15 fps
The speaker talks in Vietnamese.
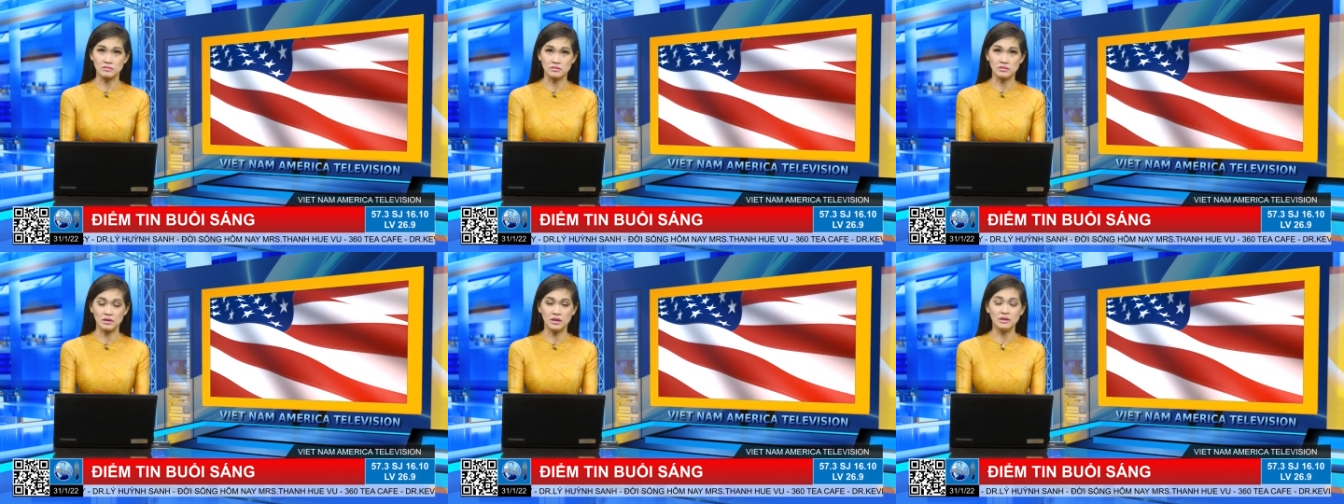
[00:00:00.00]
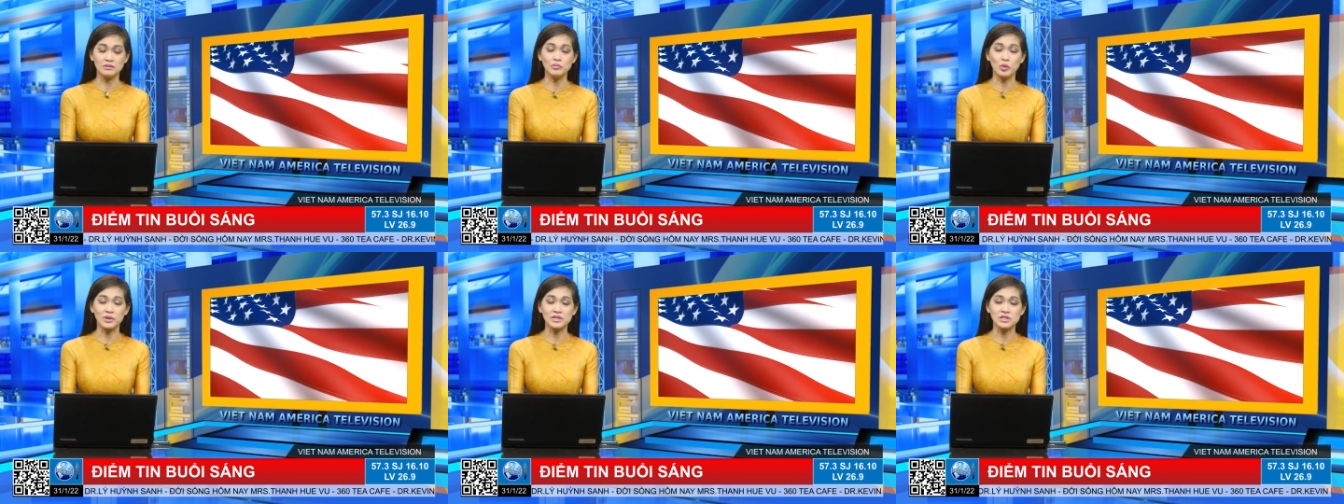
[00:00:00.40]
hứng
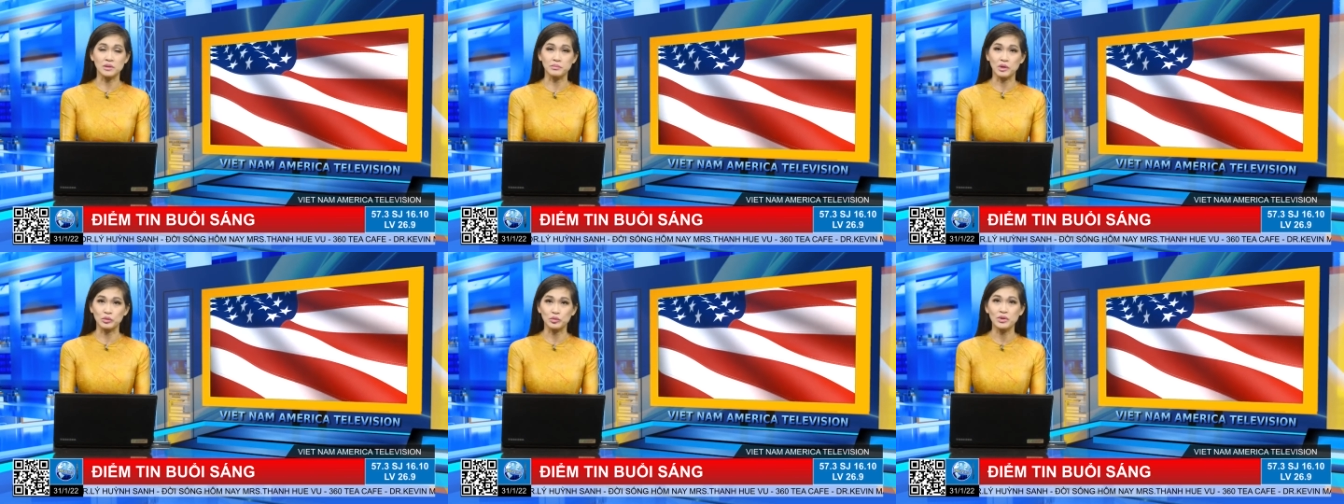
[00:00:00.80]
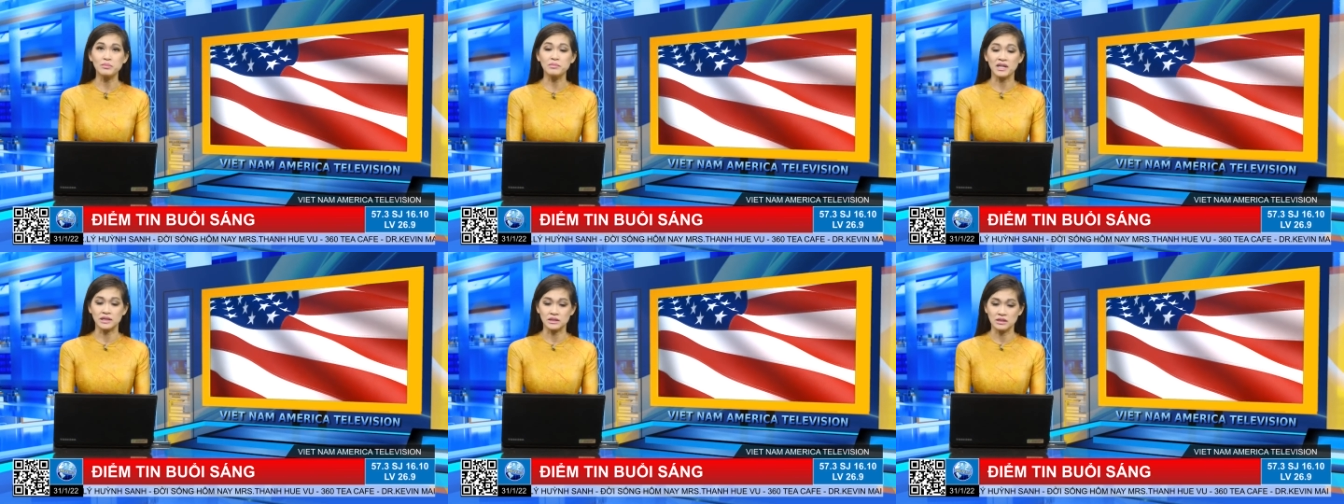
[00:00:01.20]
một cái trận bão tuyết
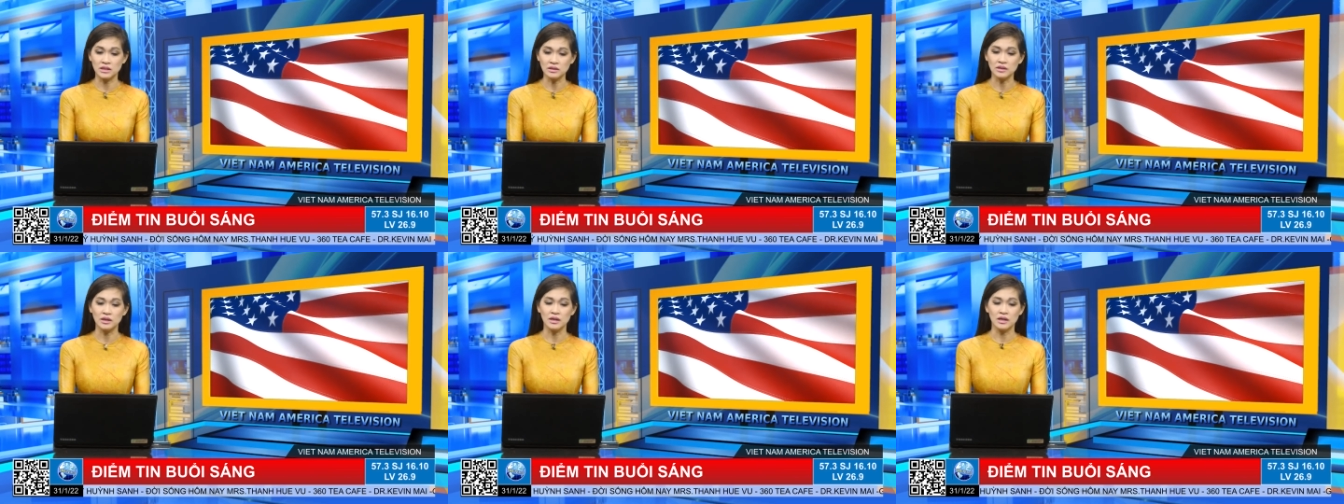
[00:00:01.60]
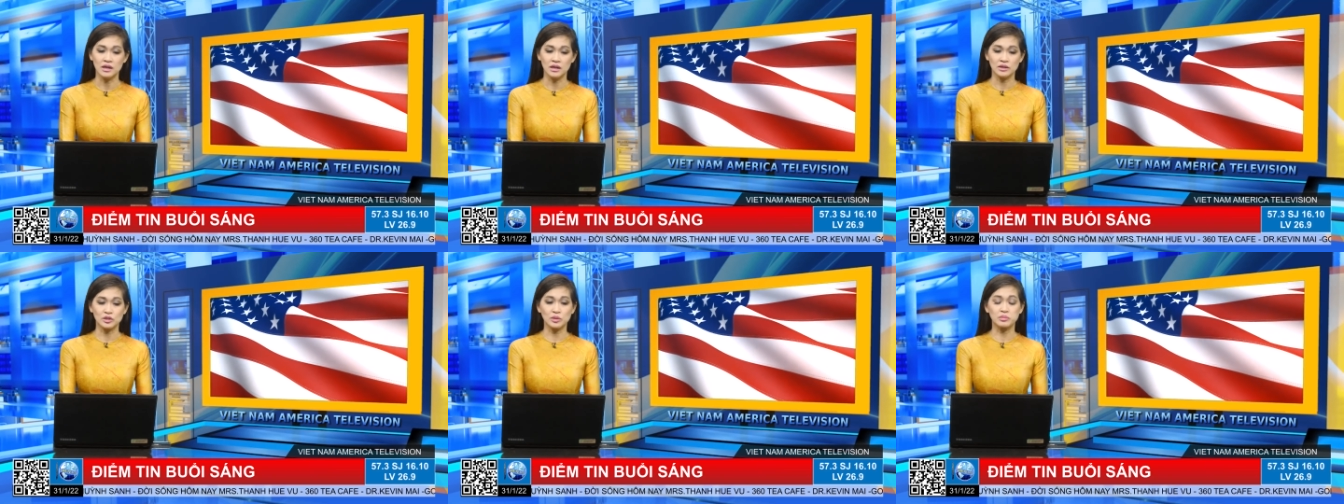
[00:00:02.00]
mạnh nhất
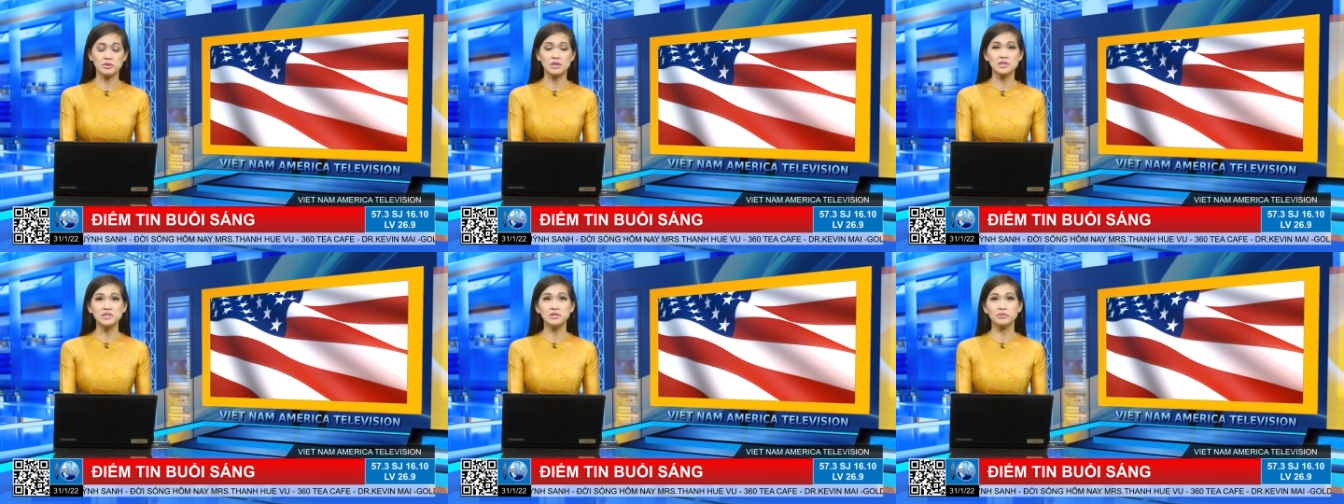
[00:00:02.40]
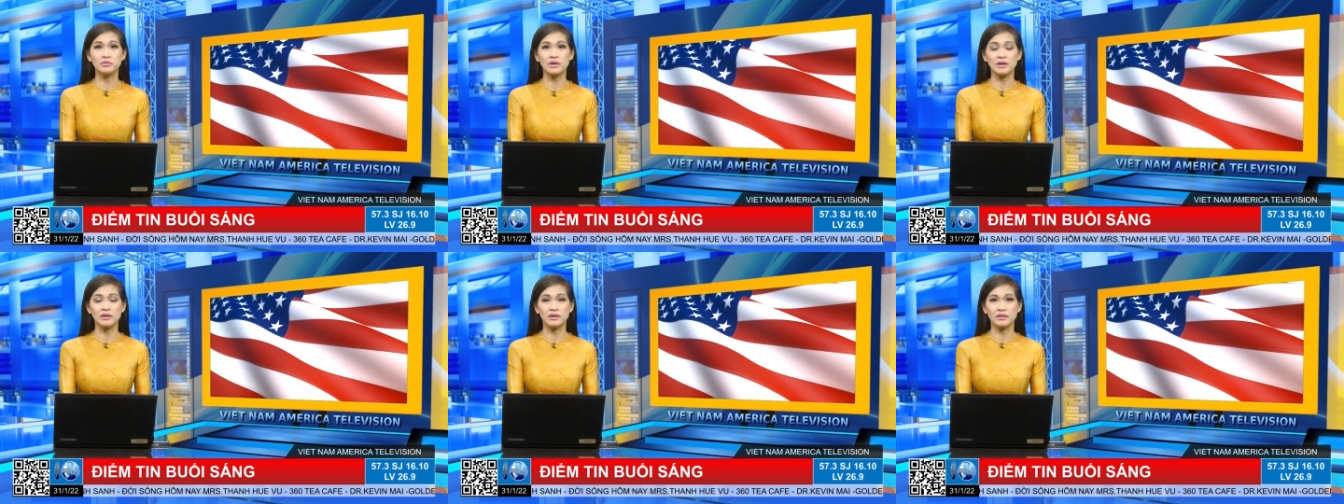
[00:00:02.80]

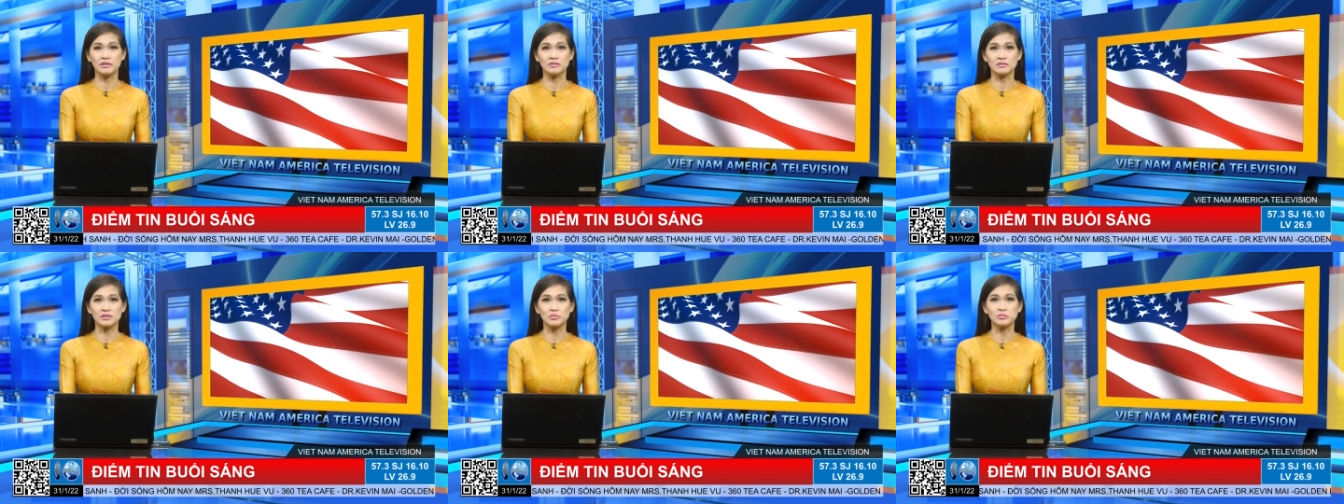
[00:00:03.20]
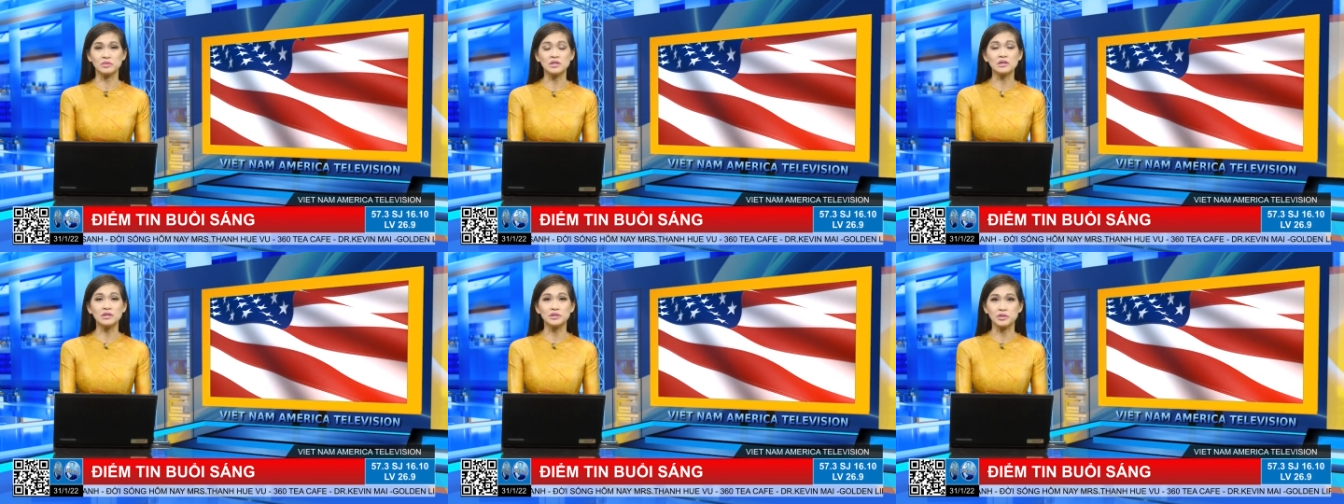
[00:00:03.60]
trong
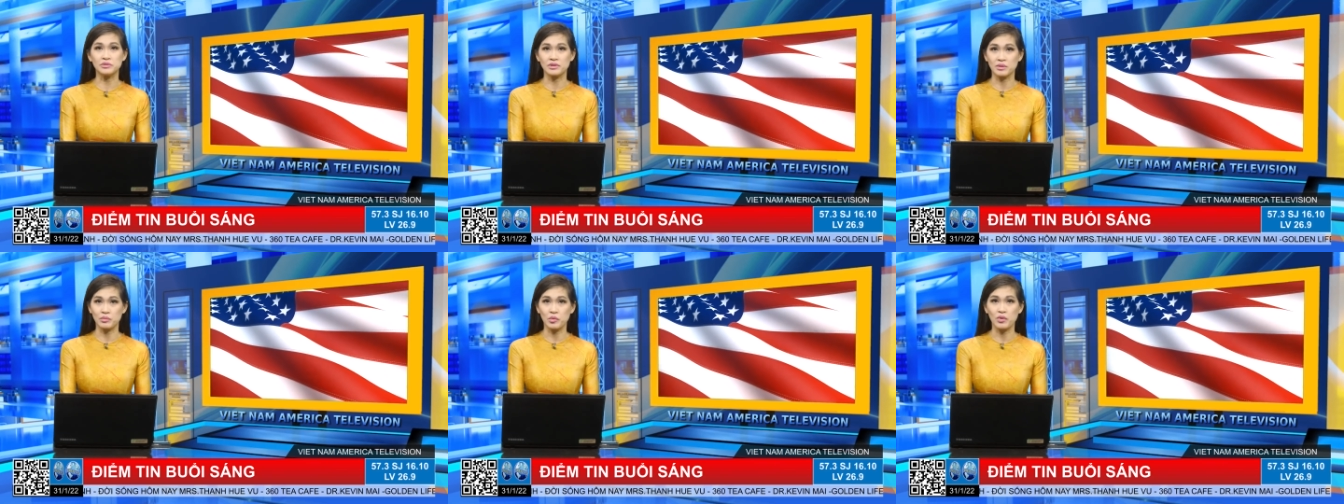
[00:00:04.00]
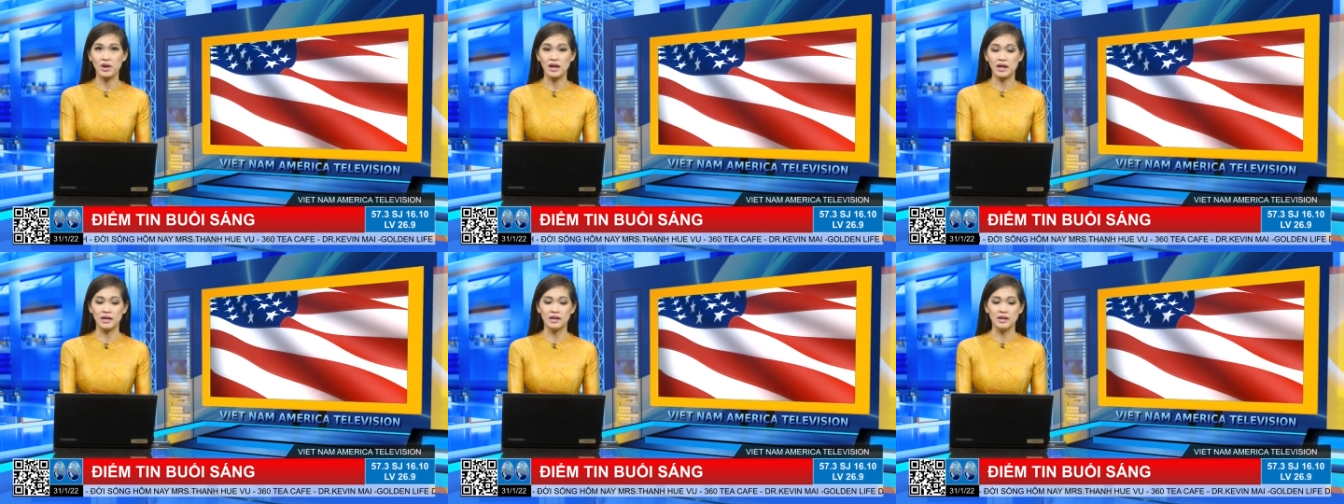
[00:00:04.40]
rất là nhiều năm
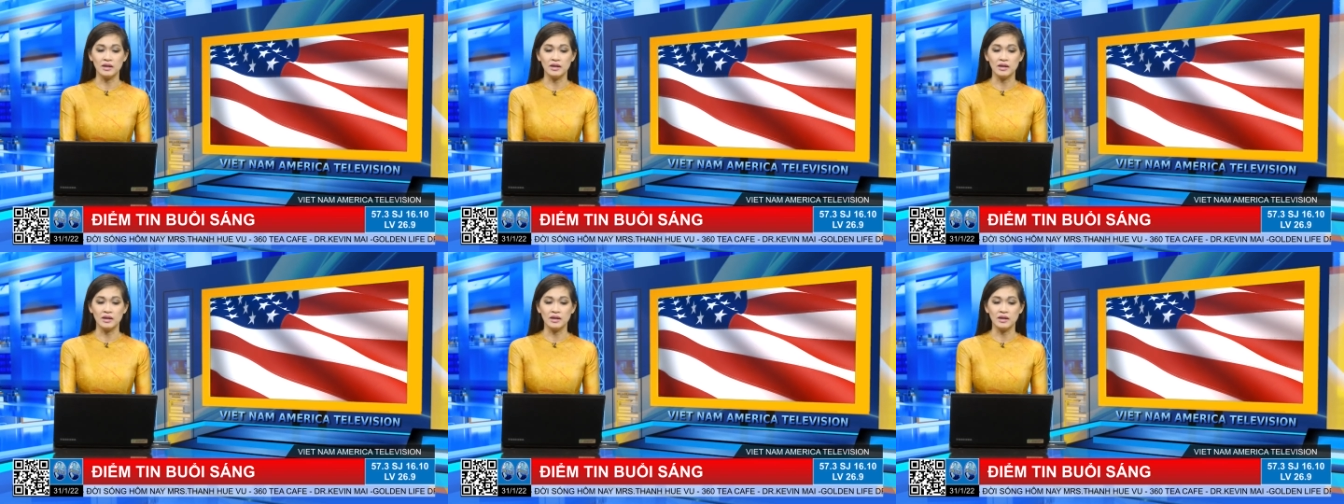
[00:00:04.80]
qua